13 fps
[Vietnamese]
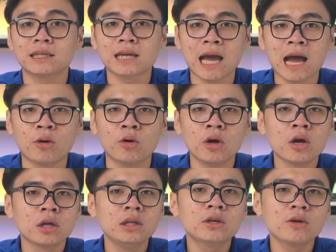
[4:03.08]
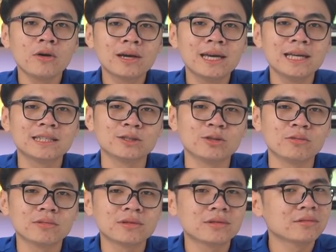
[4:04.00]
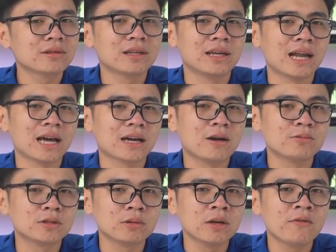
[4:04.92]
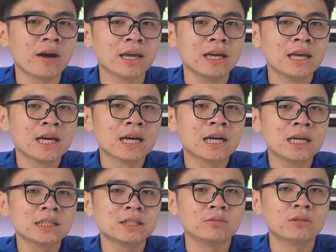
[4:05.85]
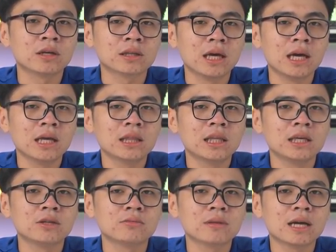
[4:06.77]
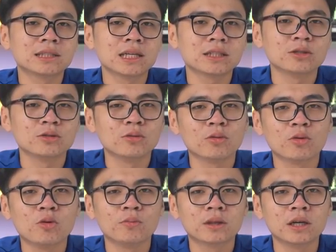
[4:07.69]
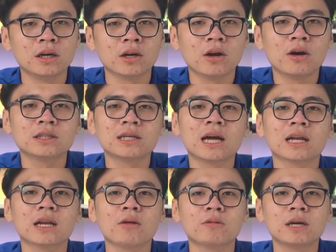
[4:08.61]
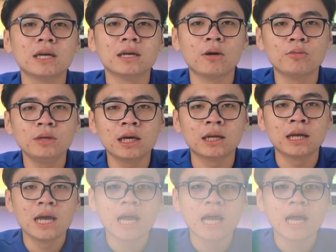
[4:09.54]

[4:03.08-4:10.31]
rất cao. Nhưng đôi khi sử dụng thì lại không giống như vậy. Khi sử dụng thực tế thì chúng ta sẽ sử dụng cụm từ đó chính là đọc ghi ngẫu nhiên.